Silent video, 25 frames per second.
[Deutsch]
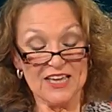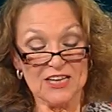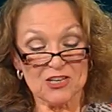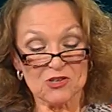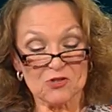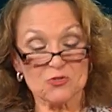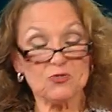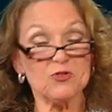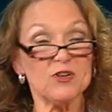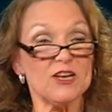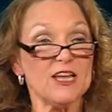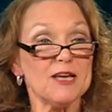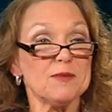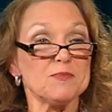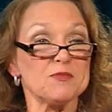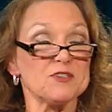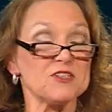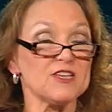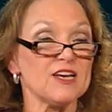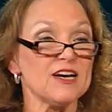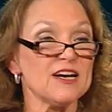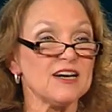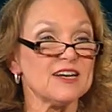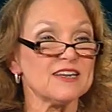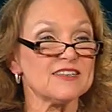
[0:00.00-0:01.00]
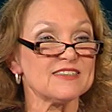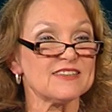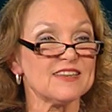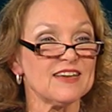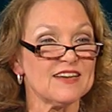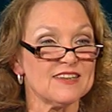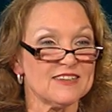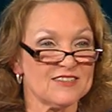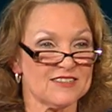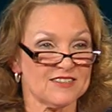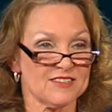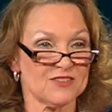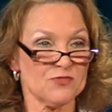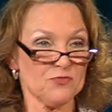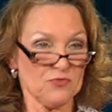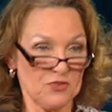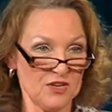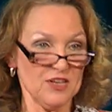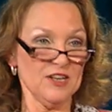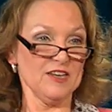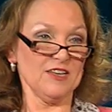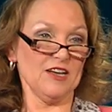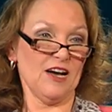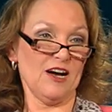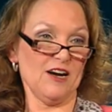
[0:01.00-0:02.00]
Du lebst ja seit
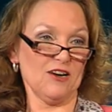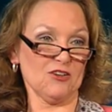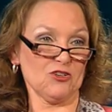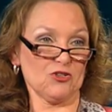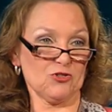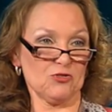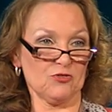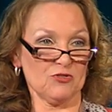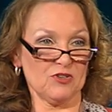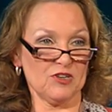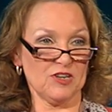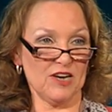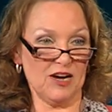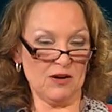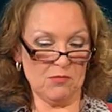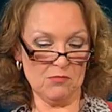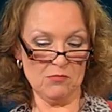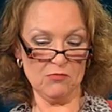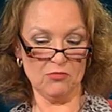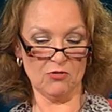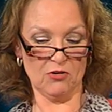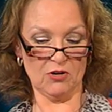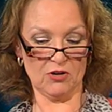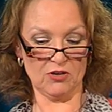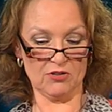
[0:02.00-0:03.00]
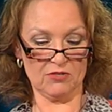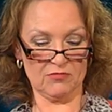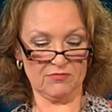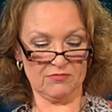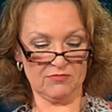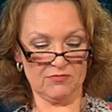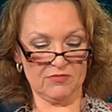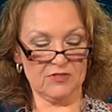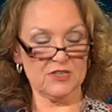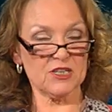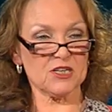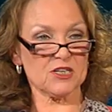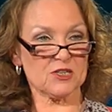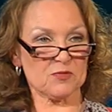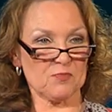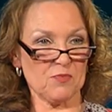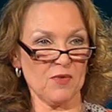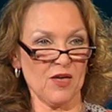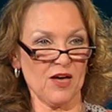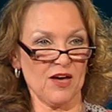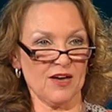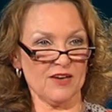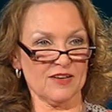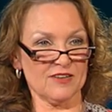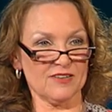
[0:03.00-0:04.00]
vielen Jahren schon in Hamburg, ja. nicht
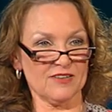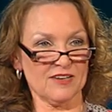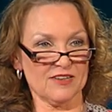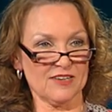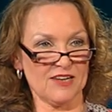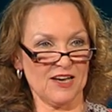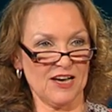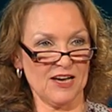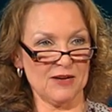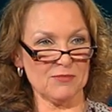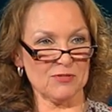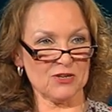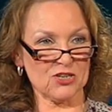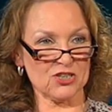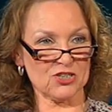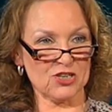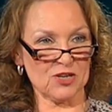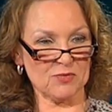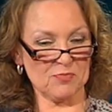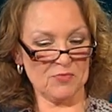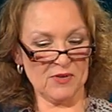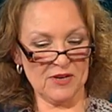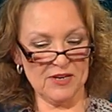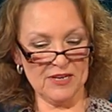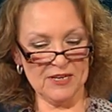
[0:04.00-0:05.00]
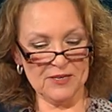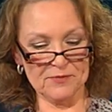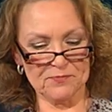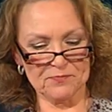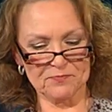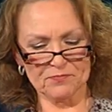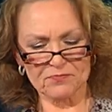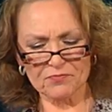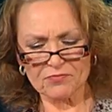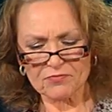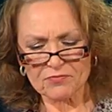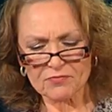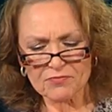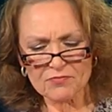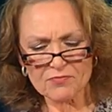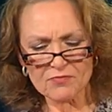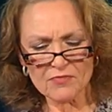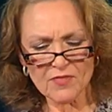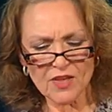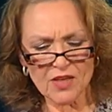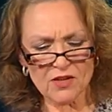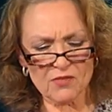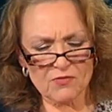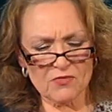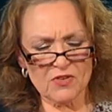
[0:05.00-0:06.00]
mehr in deiner Heimatstadt Berlin. Mhm.
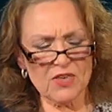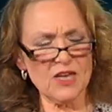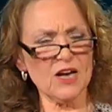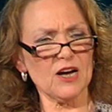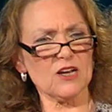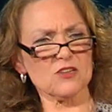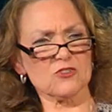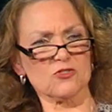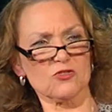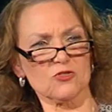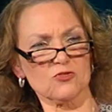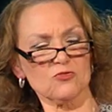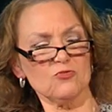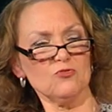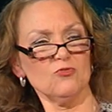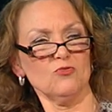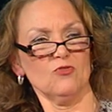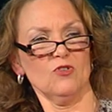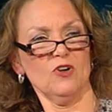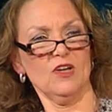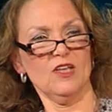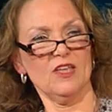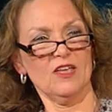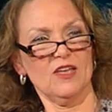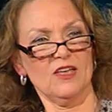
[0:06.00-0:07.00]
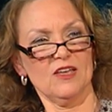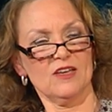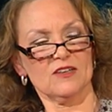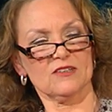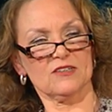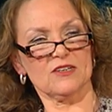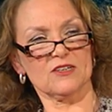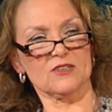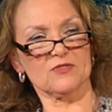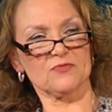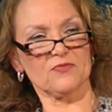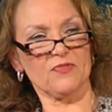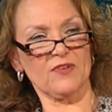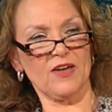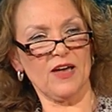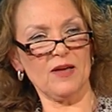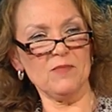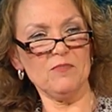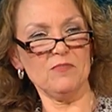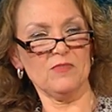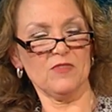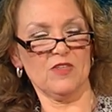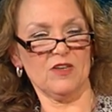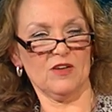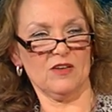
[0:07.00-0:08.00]
Wie hast du das
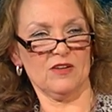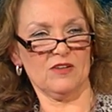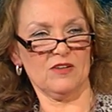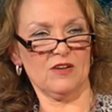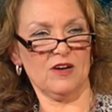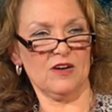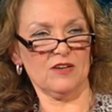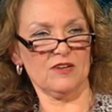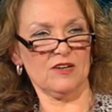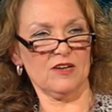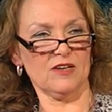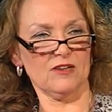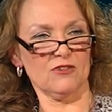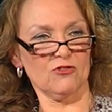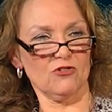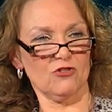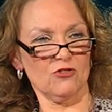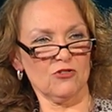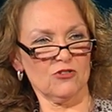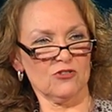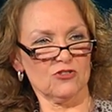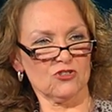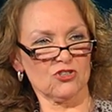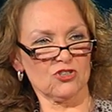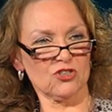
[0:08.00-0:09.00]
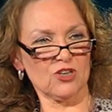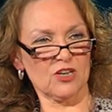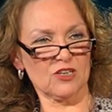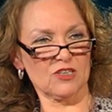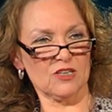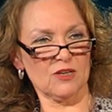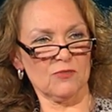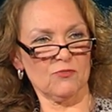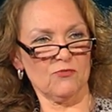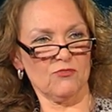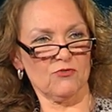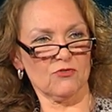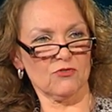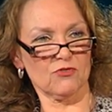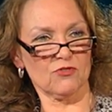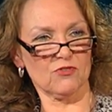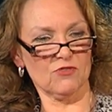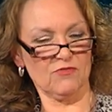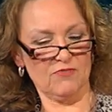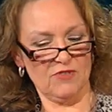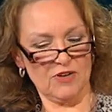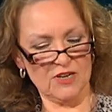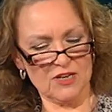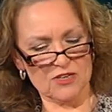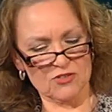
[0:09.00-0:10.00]
Fremde in einer neuen Stadt
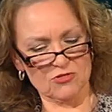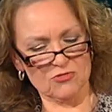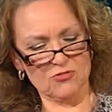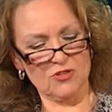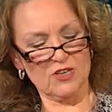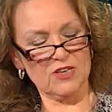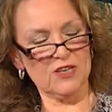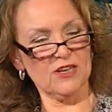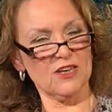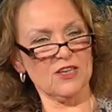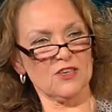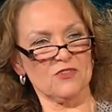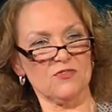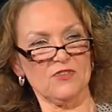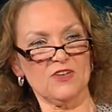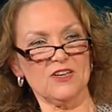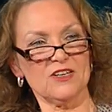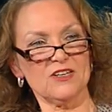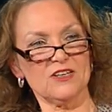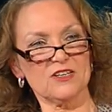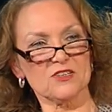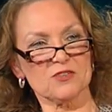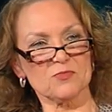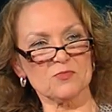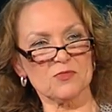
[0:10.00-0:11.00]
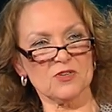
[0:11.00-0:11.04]
empfunden. War das so ähnlich wie in diesem